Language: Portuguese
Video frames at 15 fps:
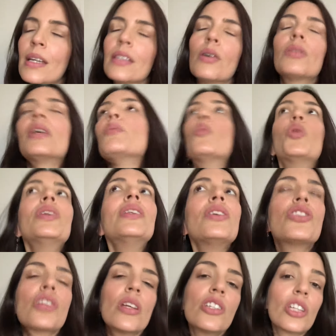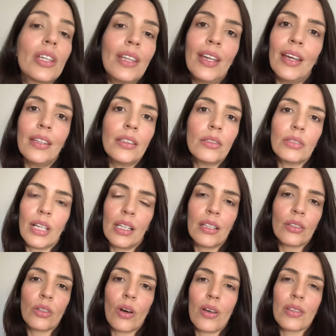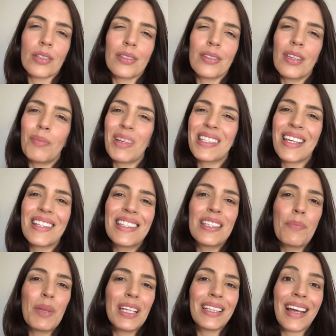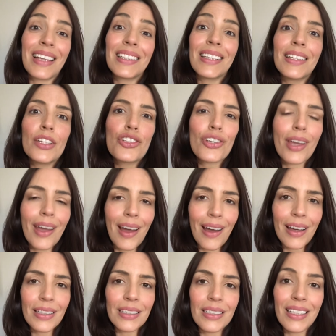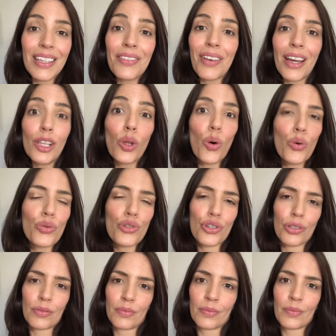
Então tem muita gente que nem é tão talentosa assim, mas é disciplinada, é dedicada e vai longe.